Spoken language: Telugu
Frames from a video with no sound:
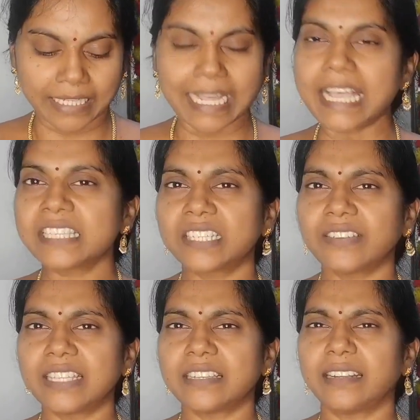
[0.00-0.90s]
టేస్ట్
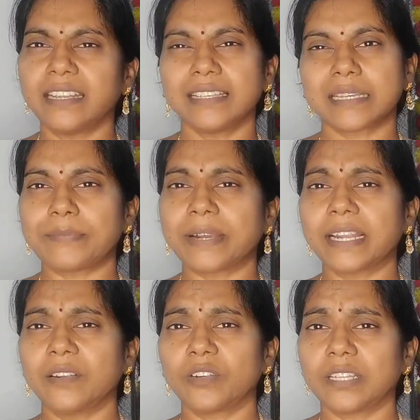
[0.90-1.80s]
వైజ్ అంటే
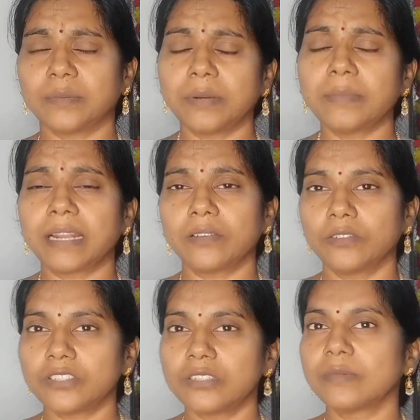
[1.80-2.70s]
చెప్పగానే ఉంటుంది అబ్బా మనం
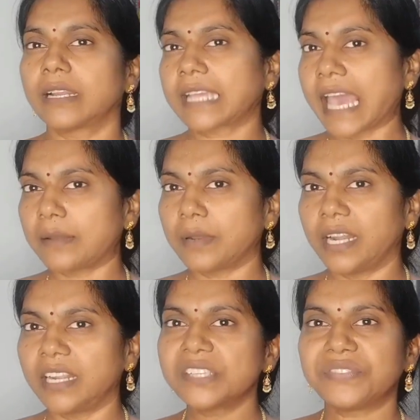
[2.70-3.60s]
వచ్చి మా క్యారమల్
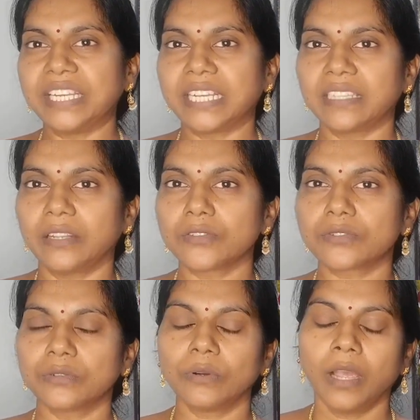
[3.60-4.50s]
అంటే స్వీట్గా
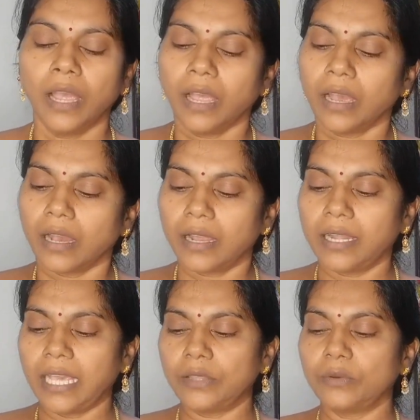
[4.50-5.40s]
తినచ్చు
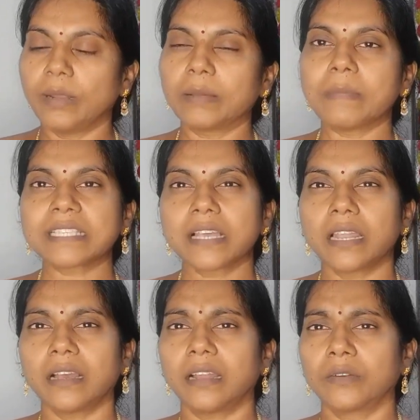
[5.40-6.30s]
లేదు మనం
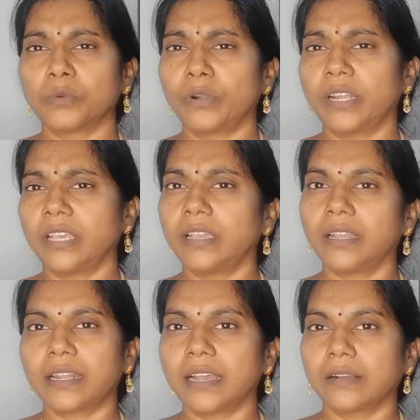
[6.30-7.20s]
మసాలా అనుకోండి
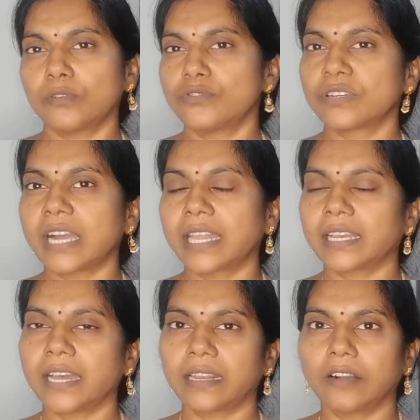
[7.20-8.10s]
ఇట్లా కొంచెం
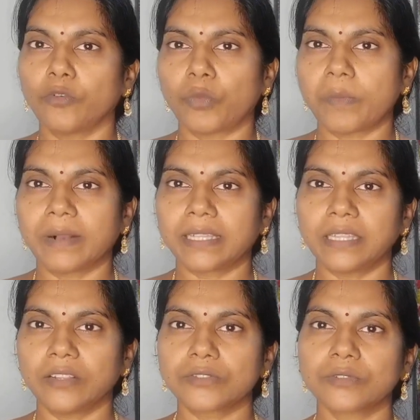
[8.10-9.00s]
కారకారంగా ఉప్పు ఉప్పుగా
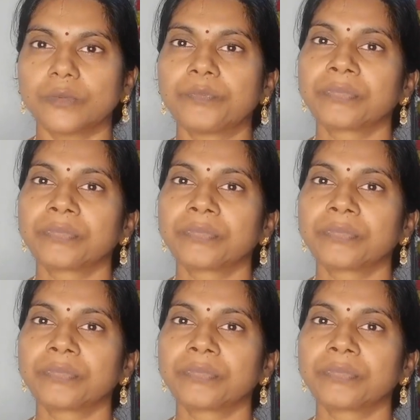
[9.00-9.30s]
తినచ్చు